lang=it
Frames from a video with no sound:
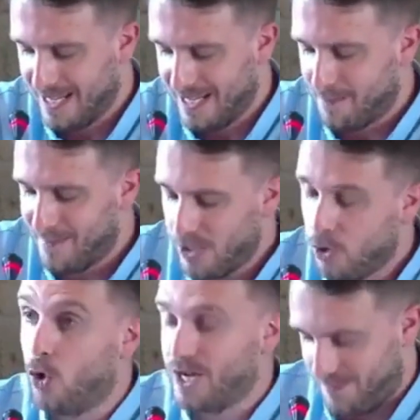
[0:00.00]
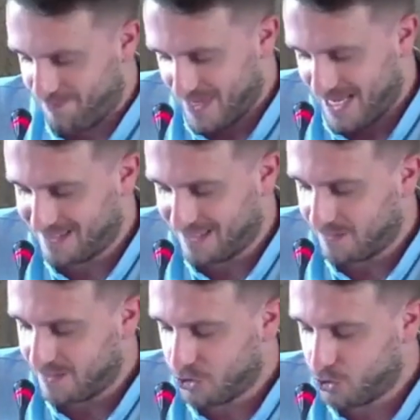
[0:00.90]
Meloni è stata
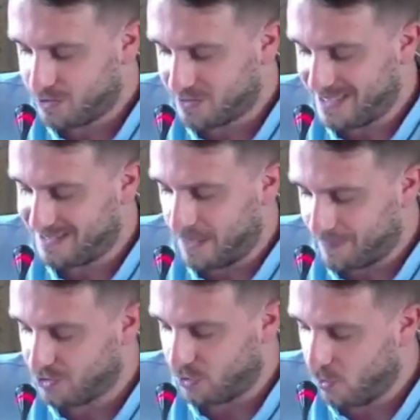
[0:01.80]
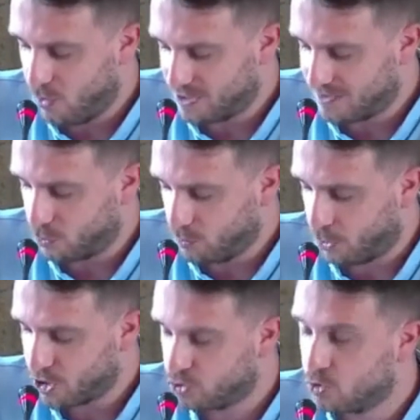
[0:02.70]
fatta giustizia, penso che quello sia stato un
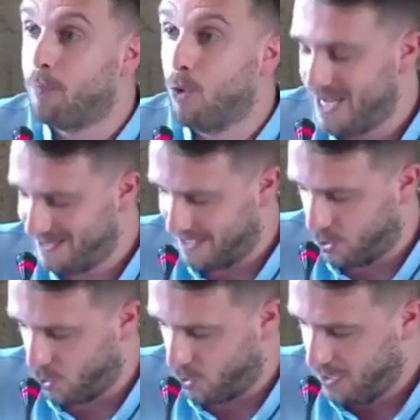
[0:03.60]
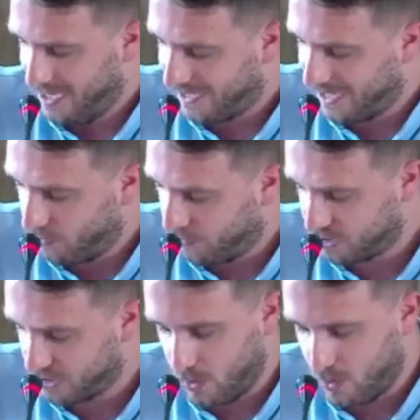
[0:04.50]
processo politico, che non
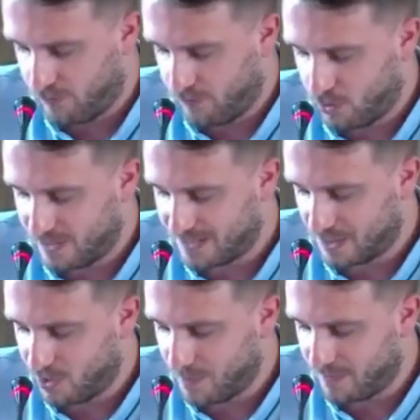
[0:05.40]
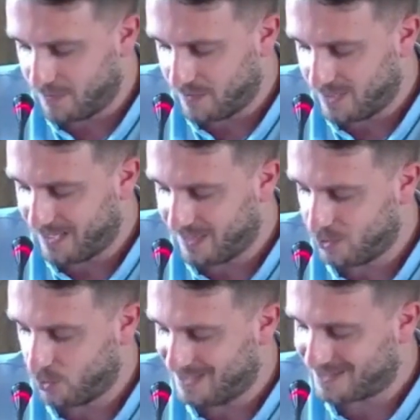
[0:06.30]
fosse quello il filone da seguire per verificare
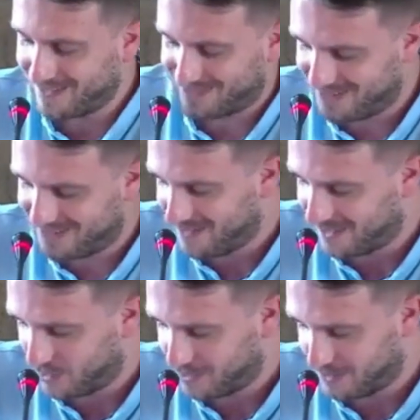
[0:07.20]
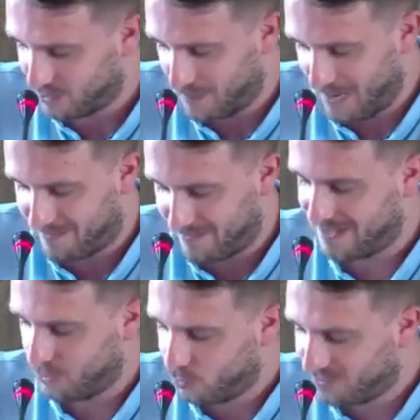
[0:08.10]
eventuali trattative tra lo Stato e la mafia, è
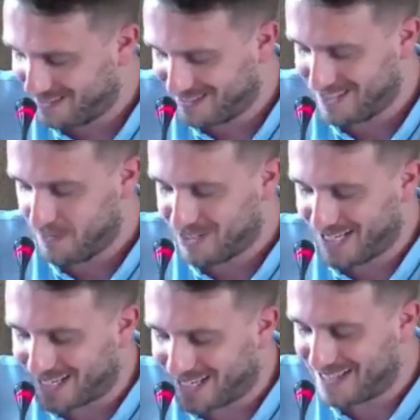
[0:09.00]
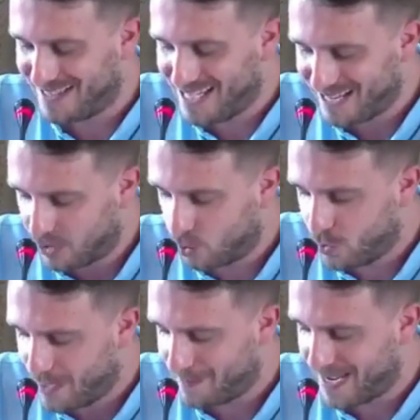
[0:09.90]
stato un tentativo di aggredire
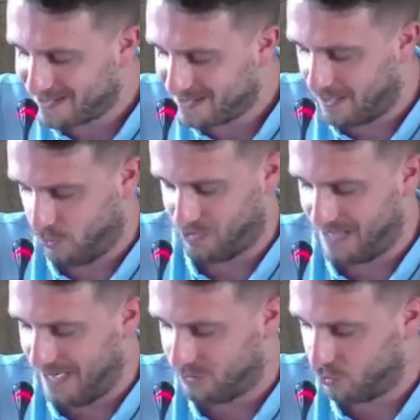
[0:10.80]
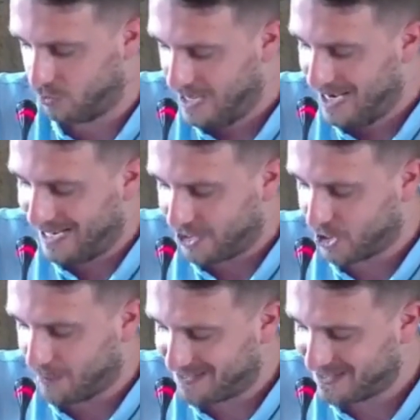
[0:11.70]
alcuni pezzi dello Stato. Lascia
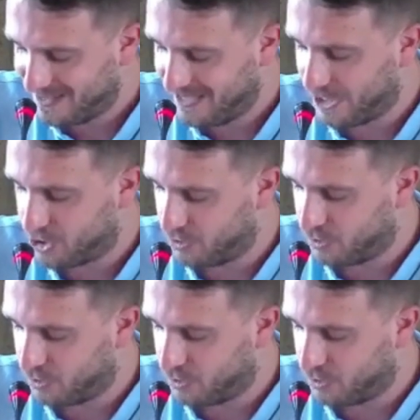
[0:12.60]
basiti che ci siano